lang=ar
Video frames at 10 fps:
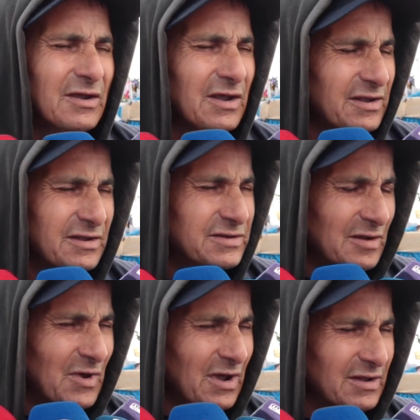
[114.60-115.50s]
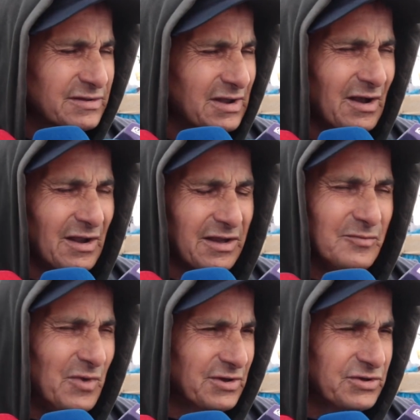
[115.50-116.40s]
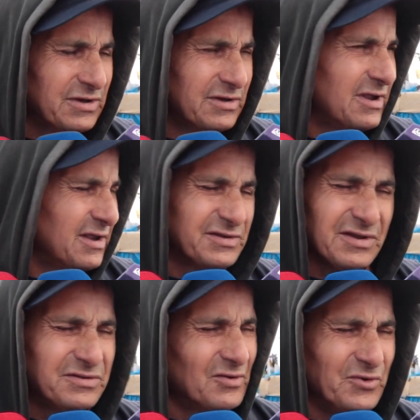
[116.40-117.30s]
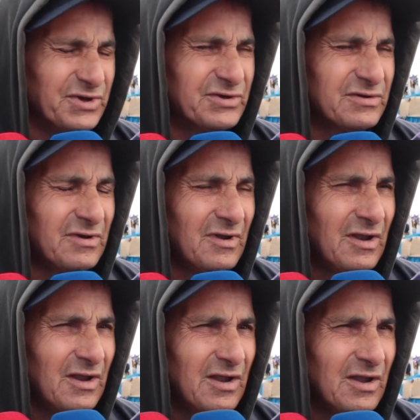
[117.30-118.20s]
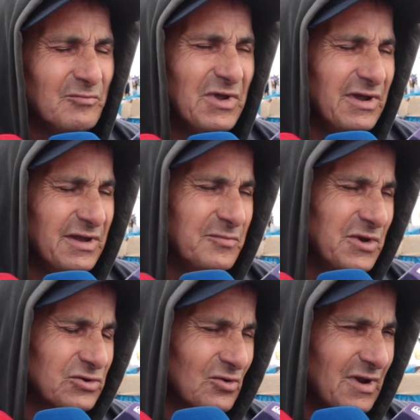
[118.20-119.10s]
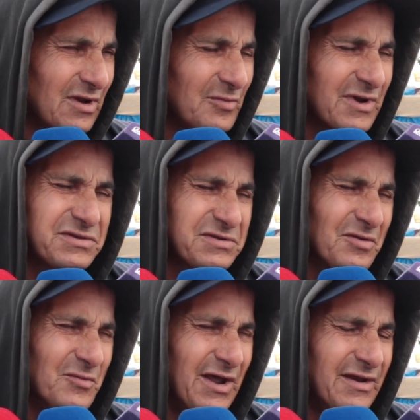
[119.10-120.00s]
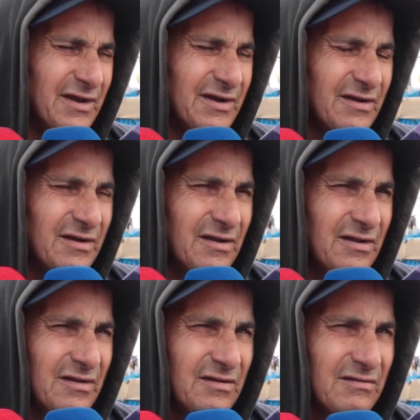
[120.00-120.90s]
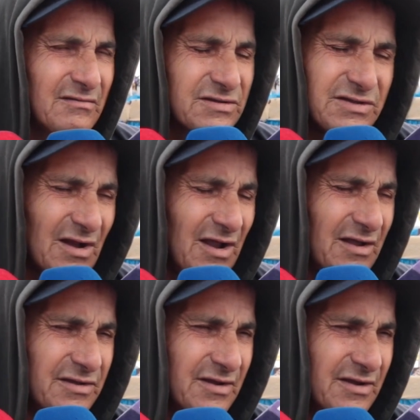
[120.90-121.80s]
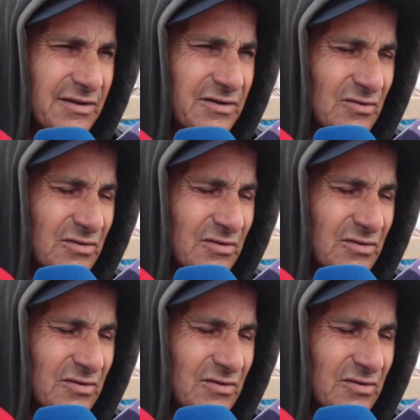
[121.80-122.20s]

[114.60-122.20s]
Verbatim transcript: كي زعما الصراحة كيبان شي انسان درويش يعني من سقنا الخبر تصدمنا حنايا الصراحة هي هذه